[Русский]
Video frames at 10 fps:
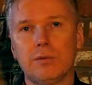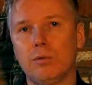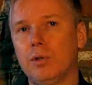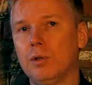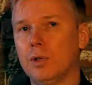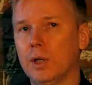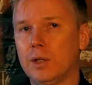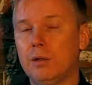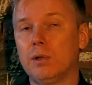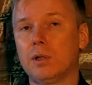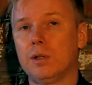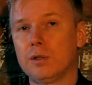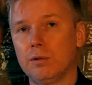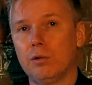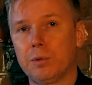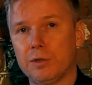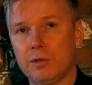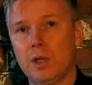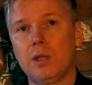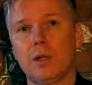свой отрывок из своего
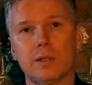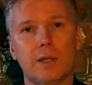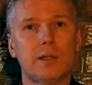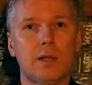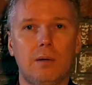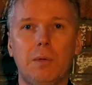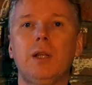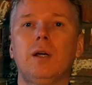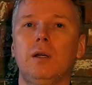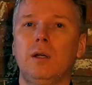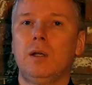произведения, рассказа, романа,